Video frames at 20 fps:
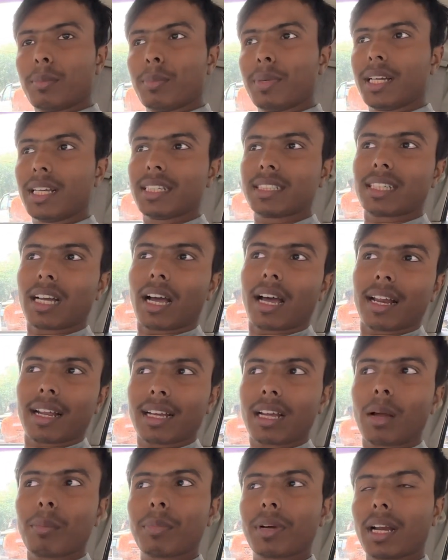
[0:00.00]
भैया सारा
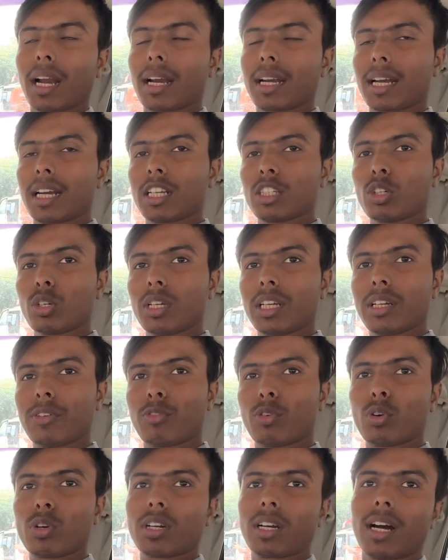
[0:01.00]
काम कराना है ना तो ए
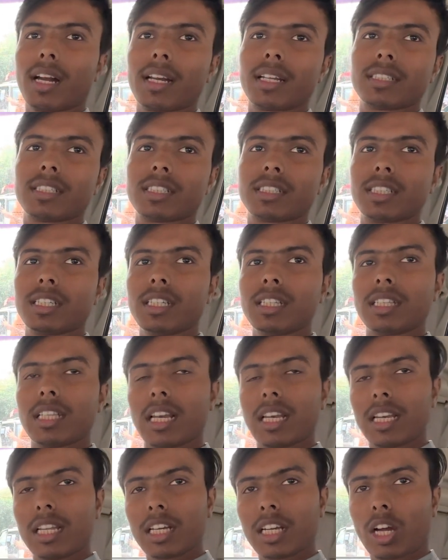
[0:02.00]
फोर कार एसेसरी
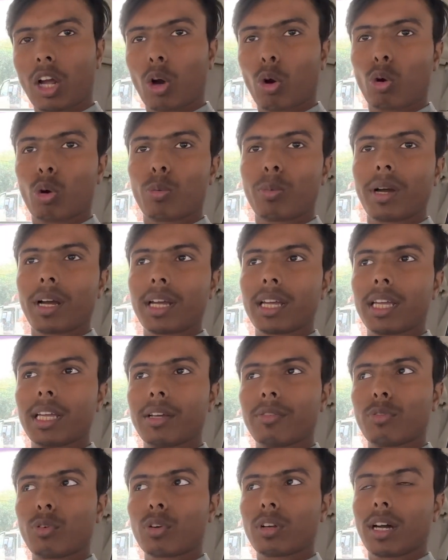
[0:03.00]
दिल्ली करोलबाग ए
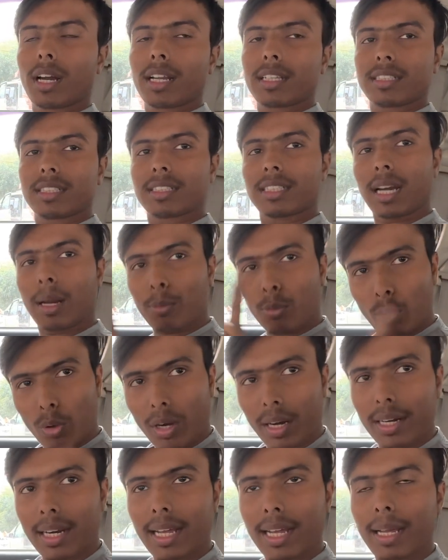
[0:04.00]
फोर कार एसेसरी आपको
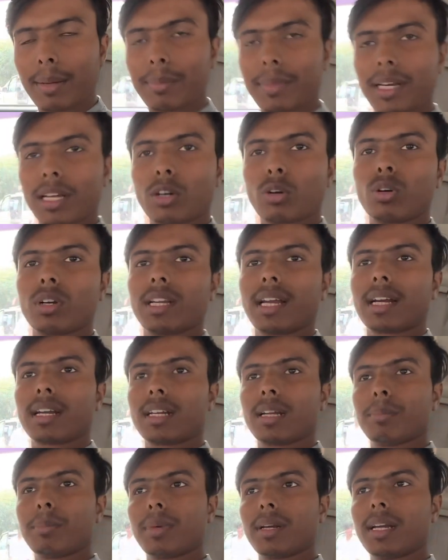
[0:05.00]
आना है मेरा कॉन्टेक्ट
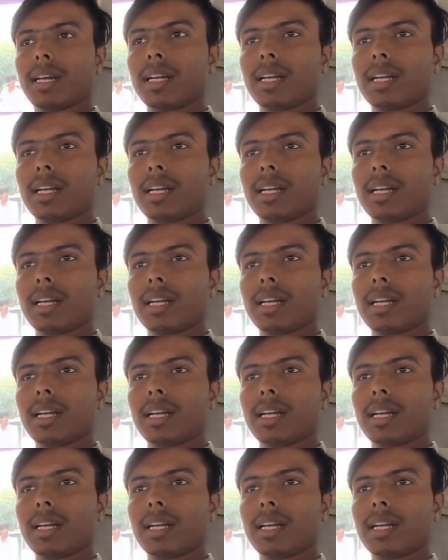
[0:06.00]
नंबर है